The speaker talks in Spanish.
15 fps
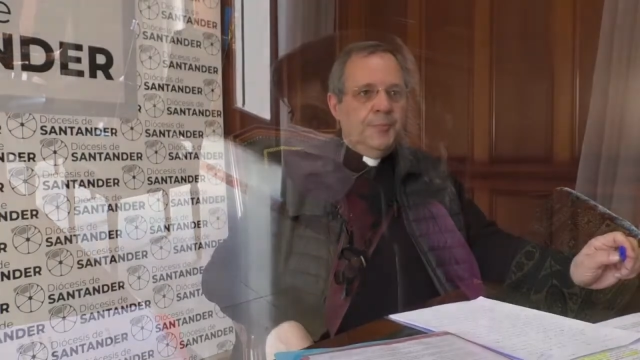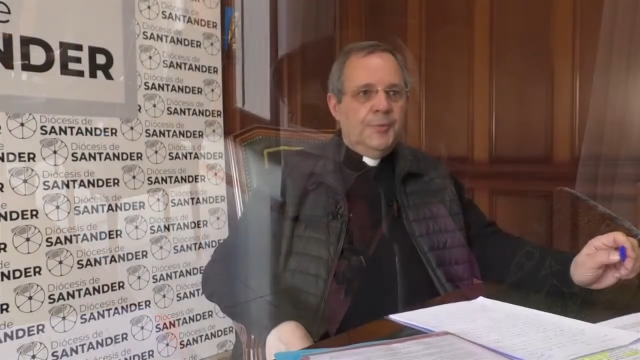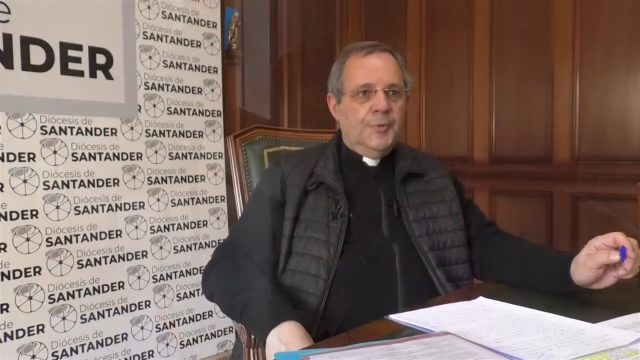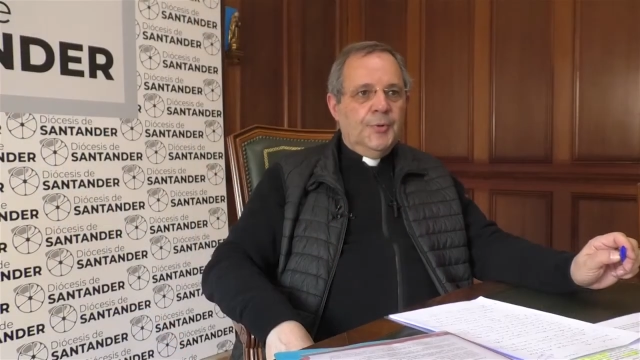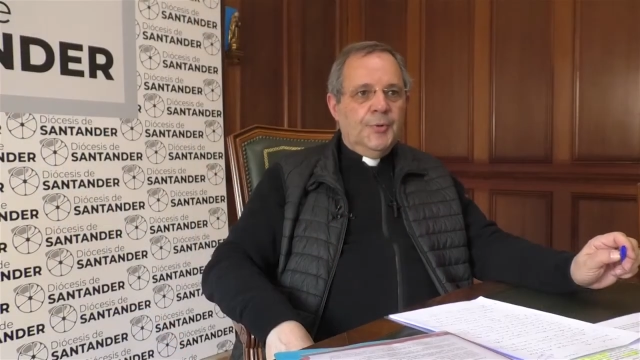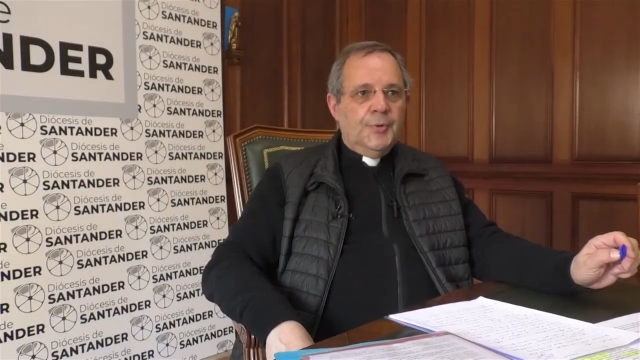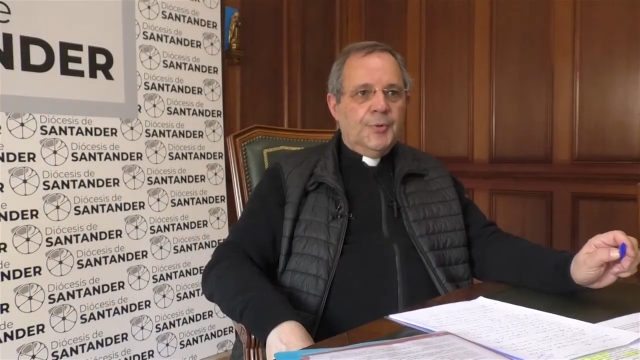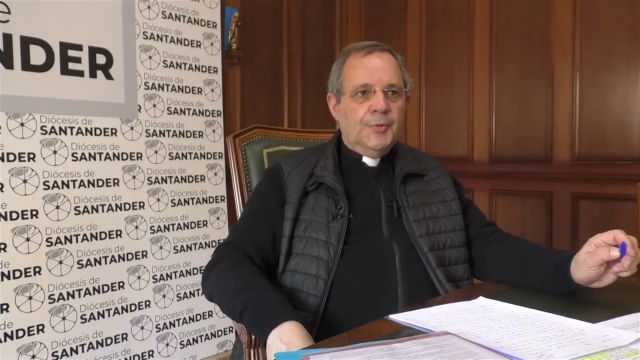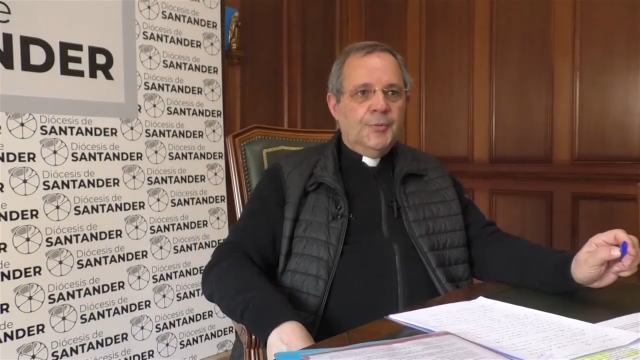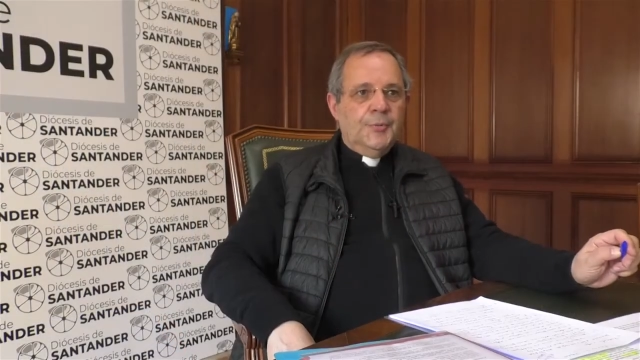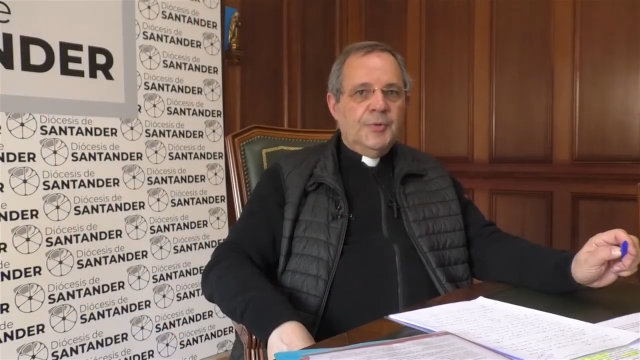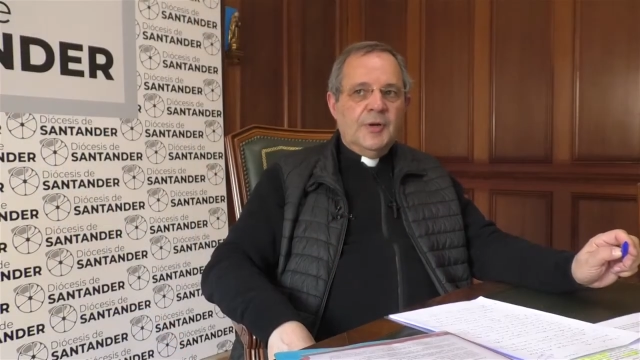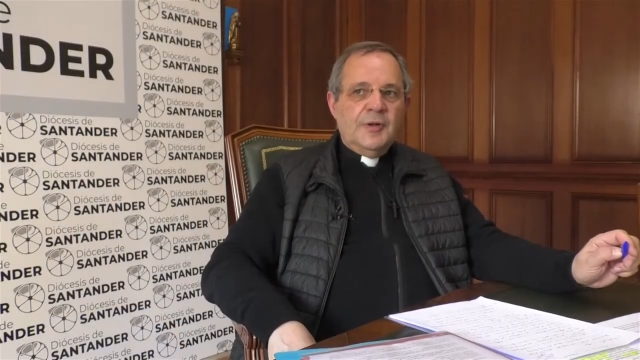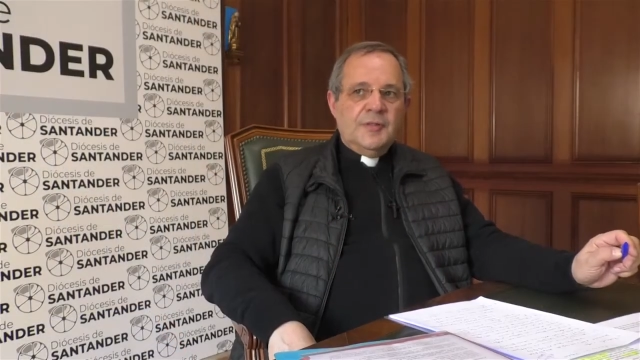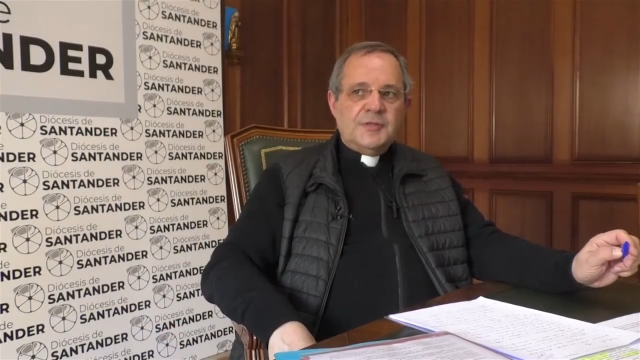por
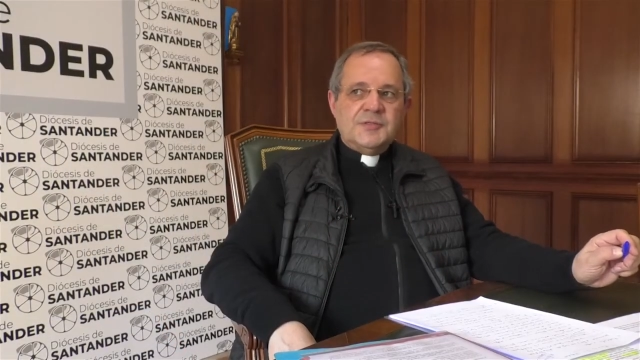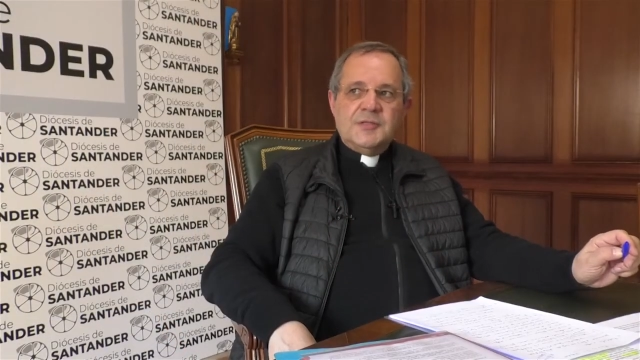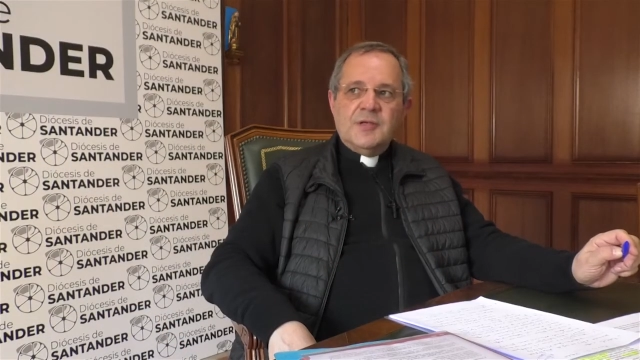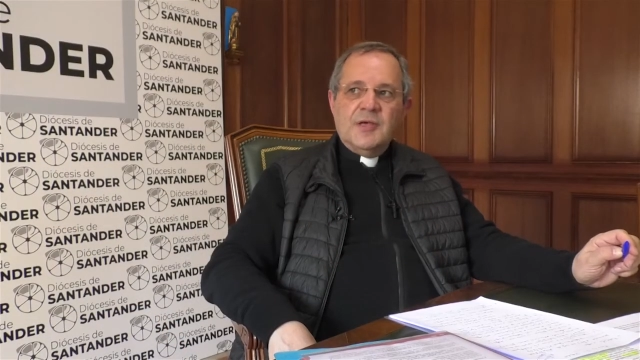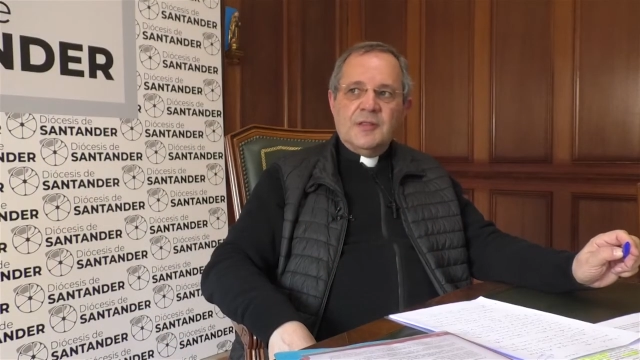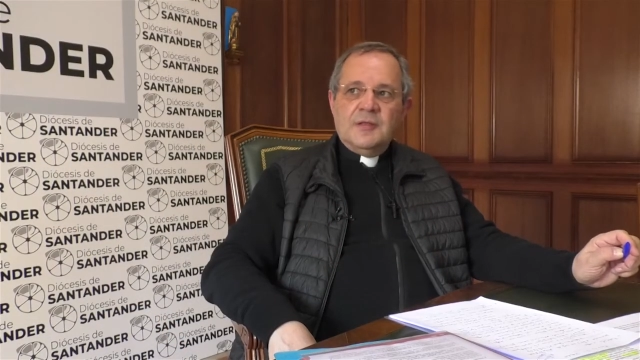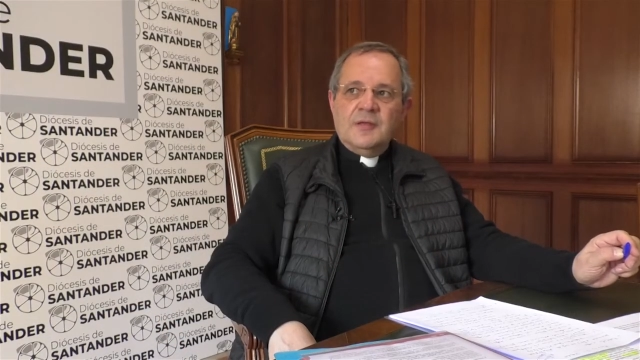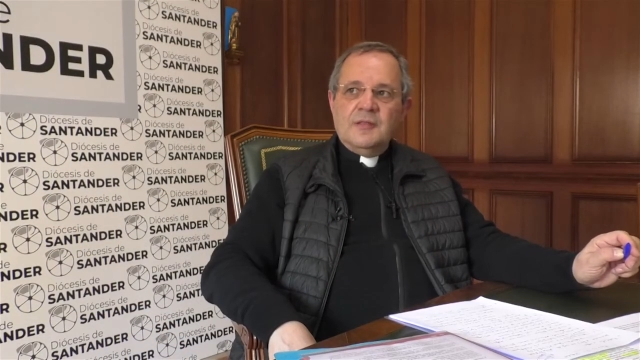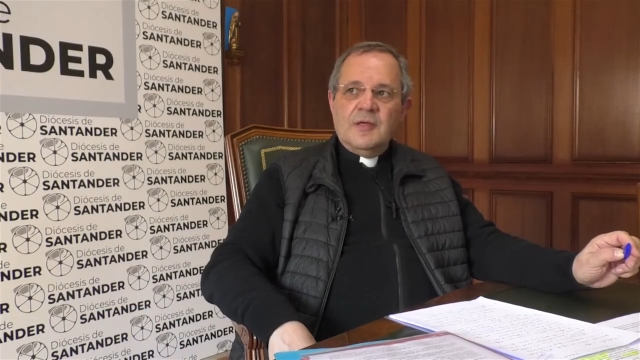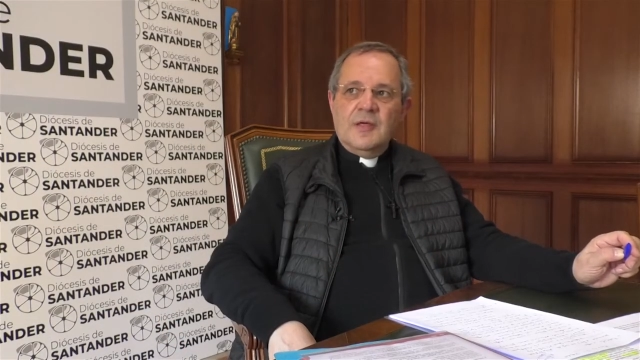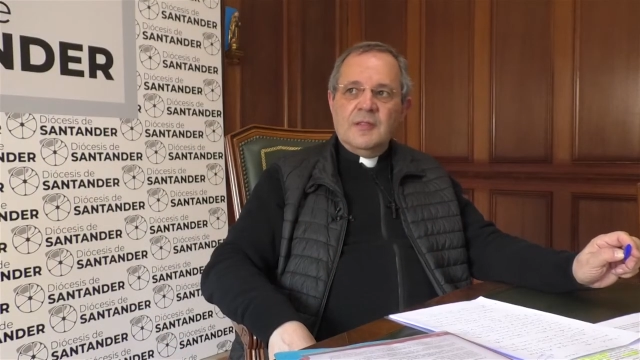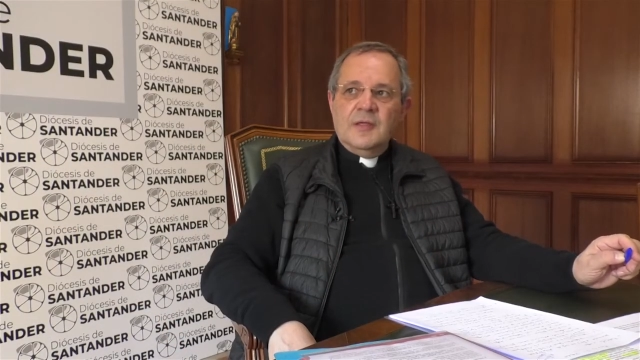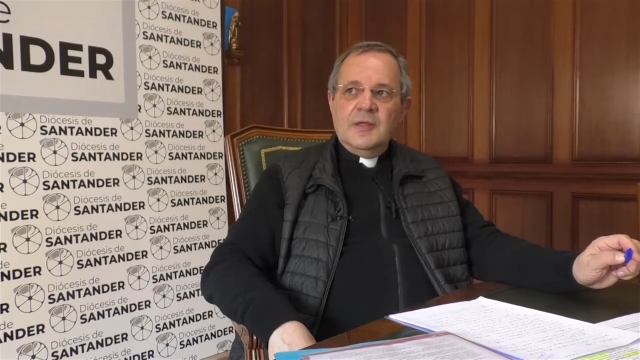una necesidad quizá